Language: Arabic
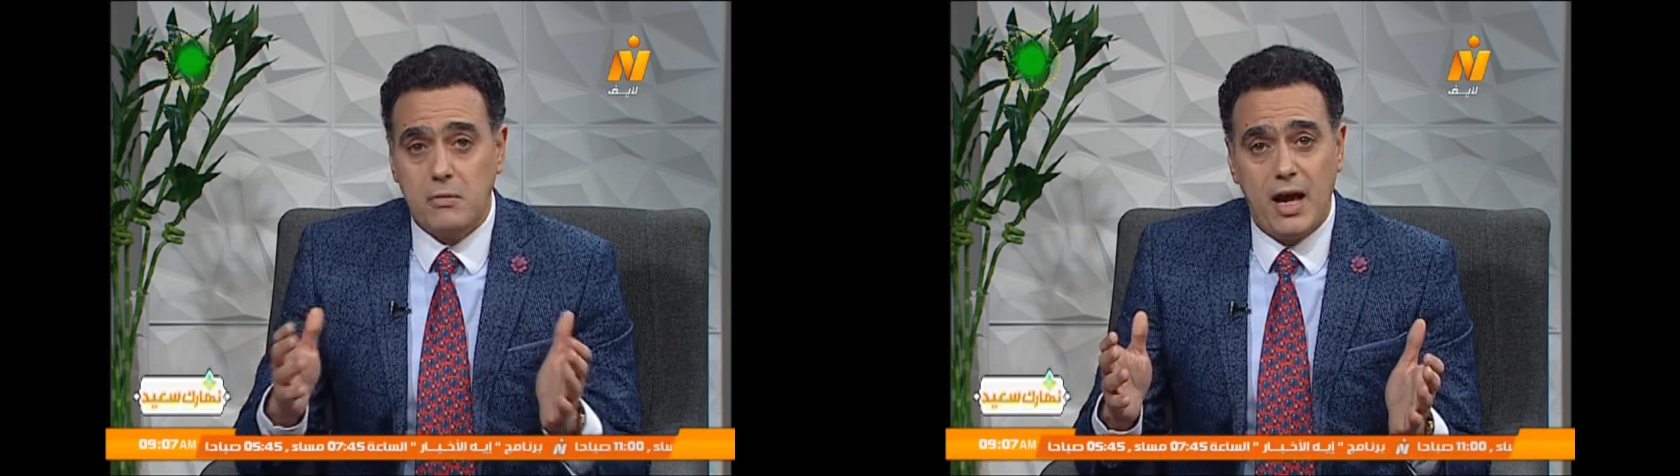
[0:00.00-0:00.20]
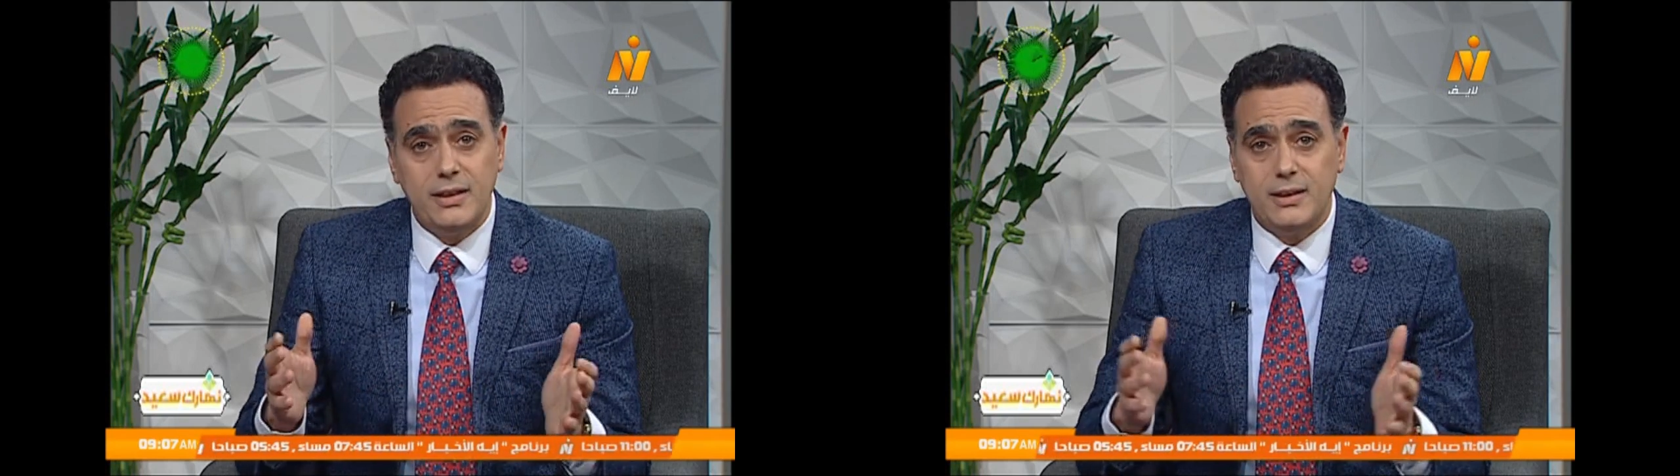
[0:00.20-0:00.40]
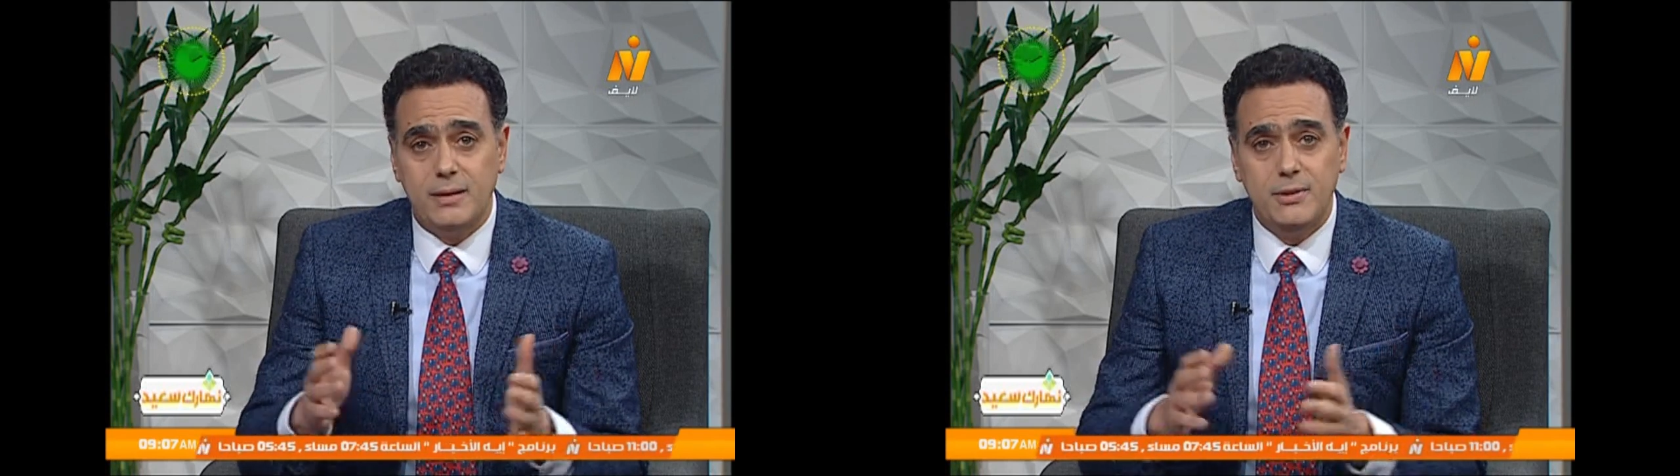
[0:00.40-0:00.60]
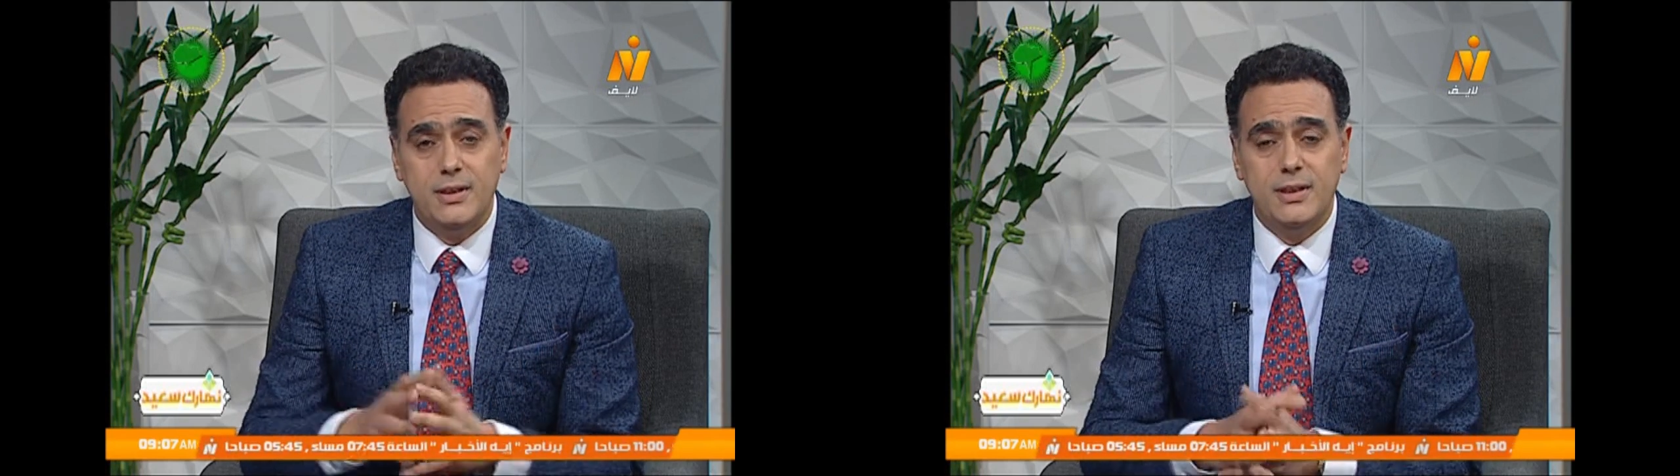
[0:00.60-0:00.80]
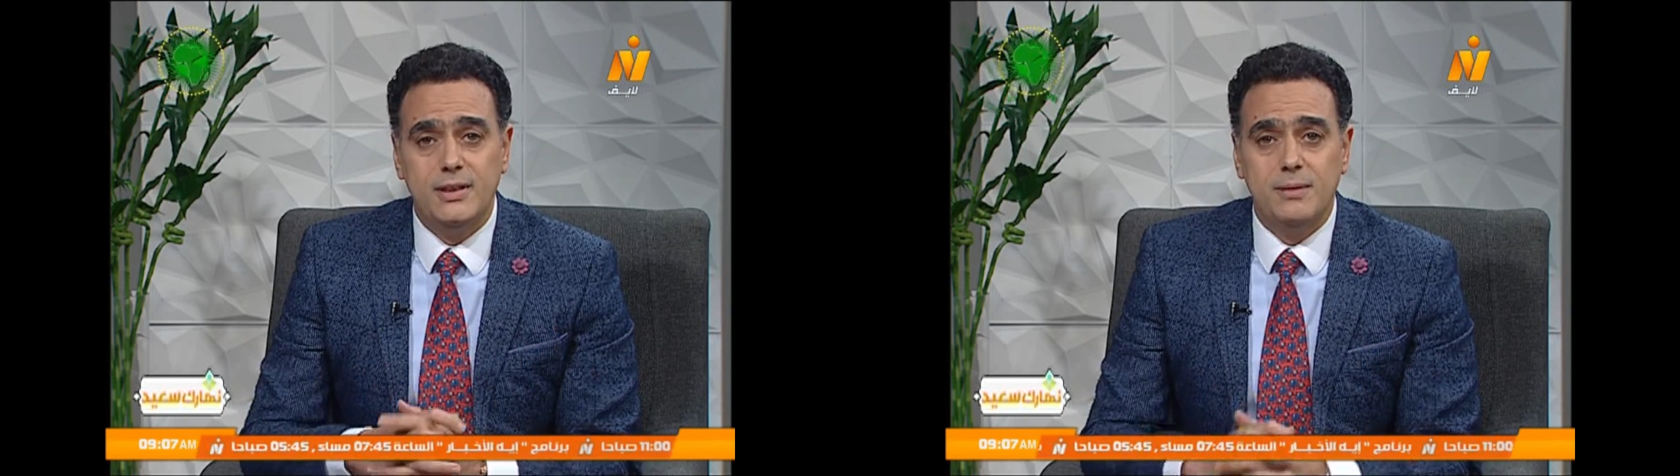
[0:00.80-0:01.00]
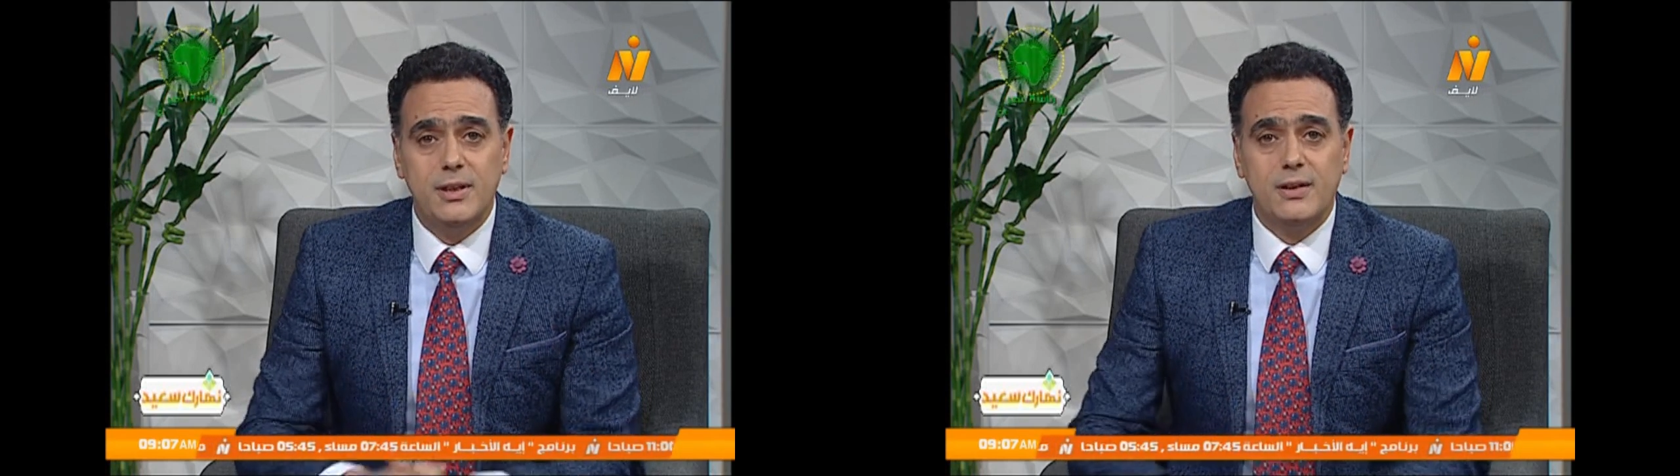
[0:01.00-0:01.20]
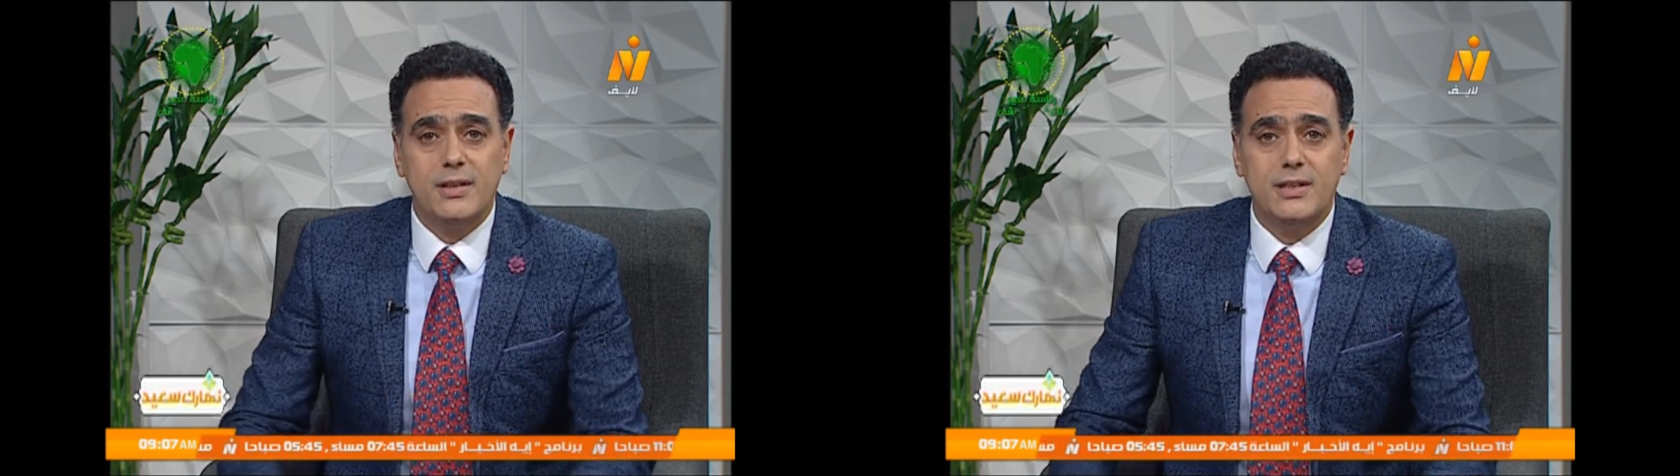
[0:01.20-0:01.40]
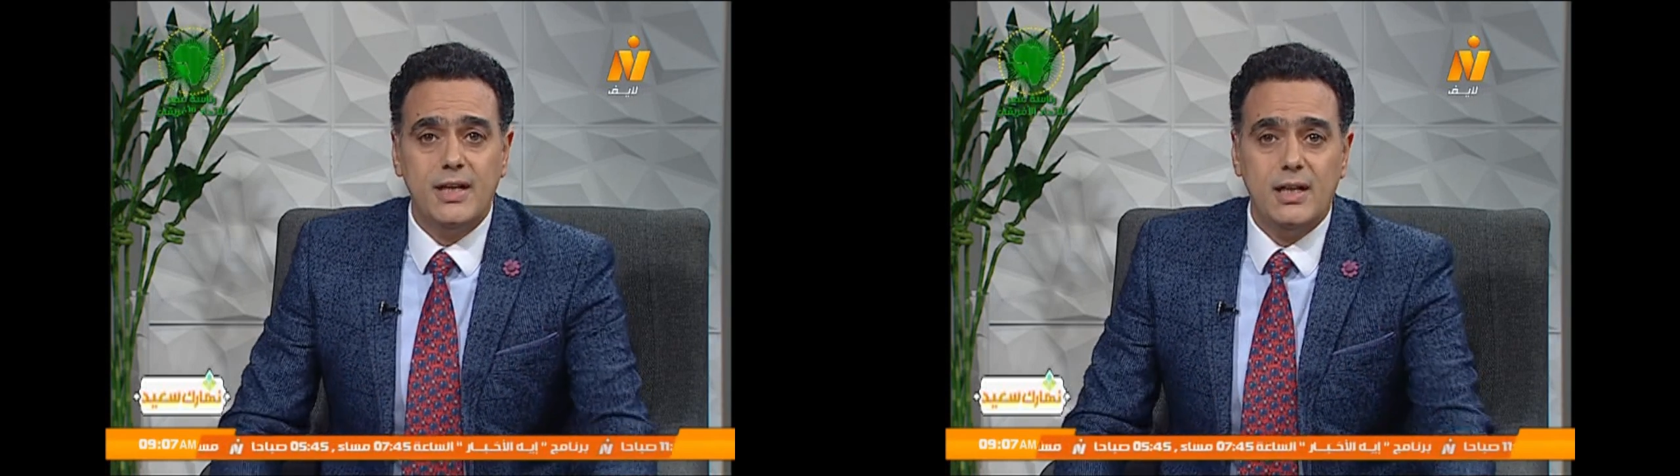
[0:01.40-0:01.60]
عدد كبير جدا من
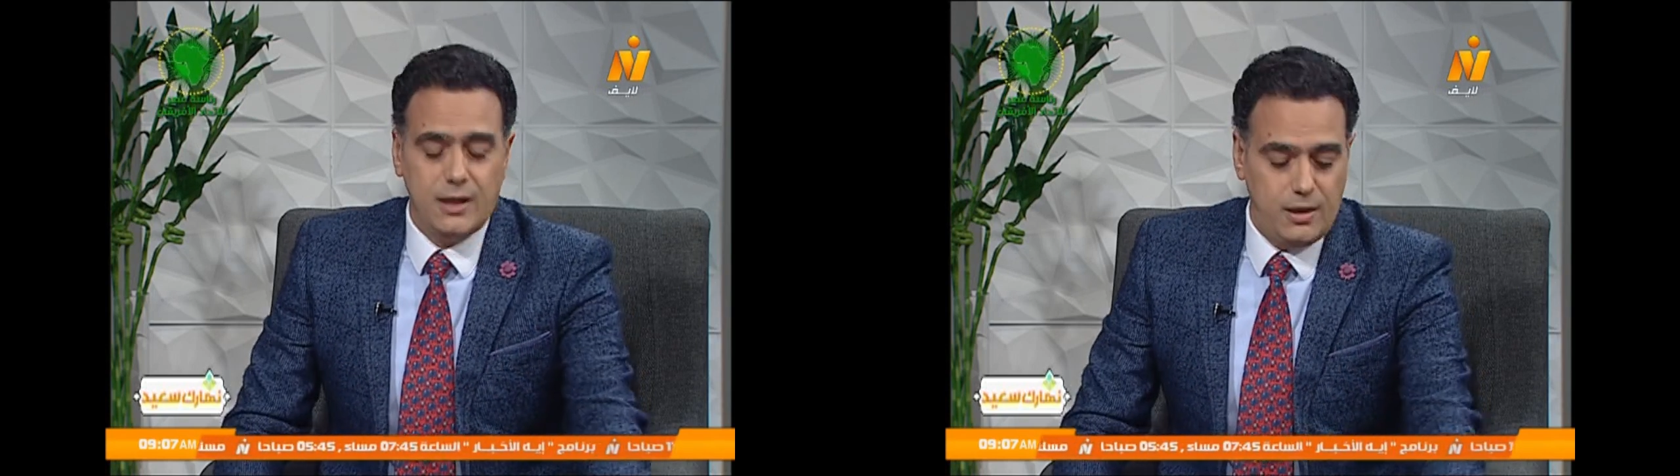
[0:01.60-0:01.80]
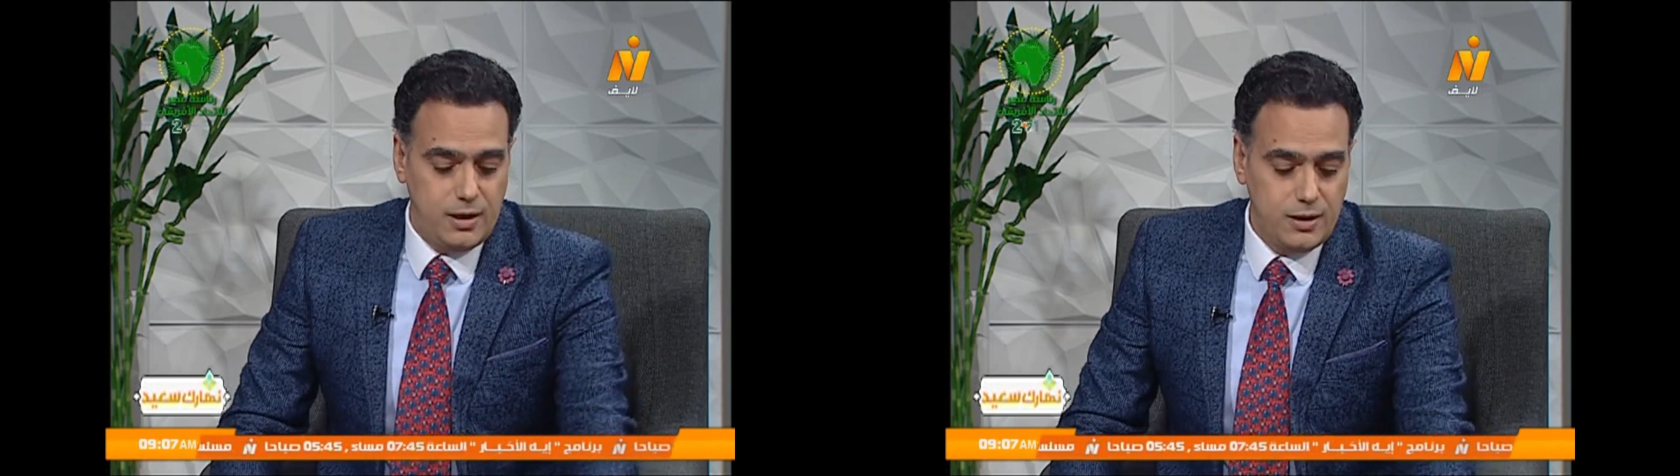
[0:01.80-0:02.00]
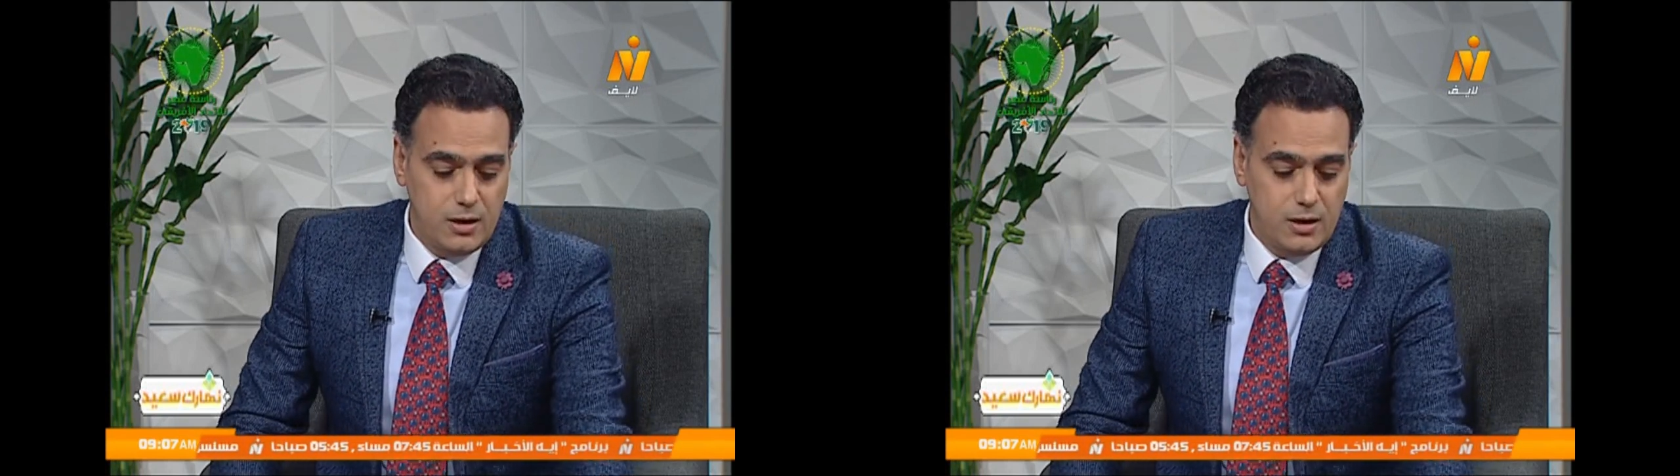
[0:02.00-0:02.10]
الرسائل آه،